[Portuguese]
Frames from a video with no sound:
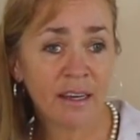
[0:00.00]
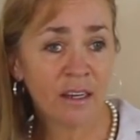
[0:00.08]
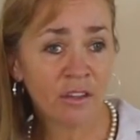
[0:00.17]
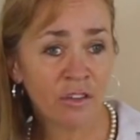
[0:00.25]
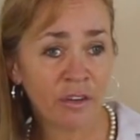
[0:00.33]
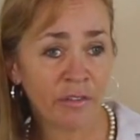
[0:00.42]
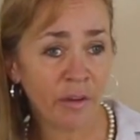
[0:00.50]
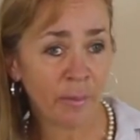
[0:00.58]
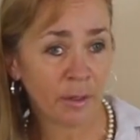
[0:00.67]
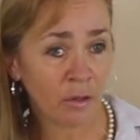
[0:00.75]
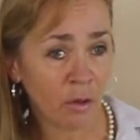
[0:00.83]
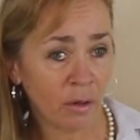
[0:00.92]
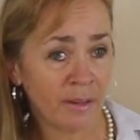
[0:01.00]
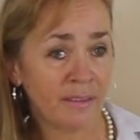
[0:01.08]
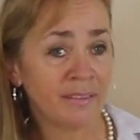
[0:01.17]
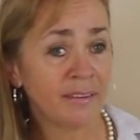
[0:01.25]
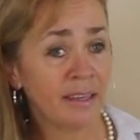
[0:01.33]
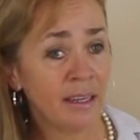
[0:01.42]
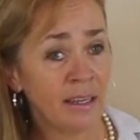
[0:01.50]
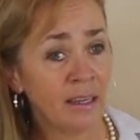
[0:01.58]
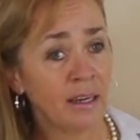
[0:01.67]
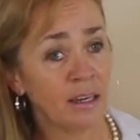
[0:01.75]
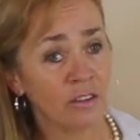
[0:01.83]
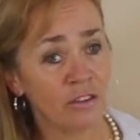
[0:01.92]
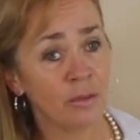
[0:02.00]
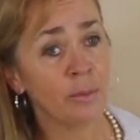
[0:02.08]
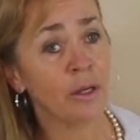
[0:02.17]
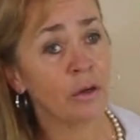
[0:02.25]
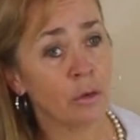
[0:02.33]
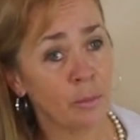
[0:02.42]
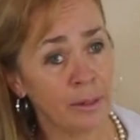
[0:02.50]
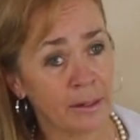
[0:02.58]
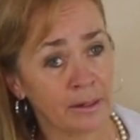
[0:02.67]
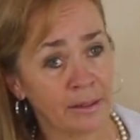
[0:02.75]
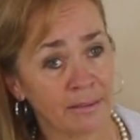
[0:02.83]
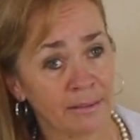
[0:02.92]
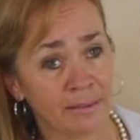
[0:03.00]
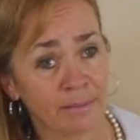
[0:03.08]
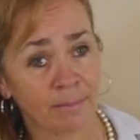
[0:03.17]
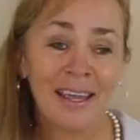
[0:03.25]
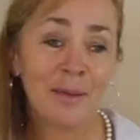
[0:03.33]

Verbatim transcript: antiinflamatórias e antimicrobianas.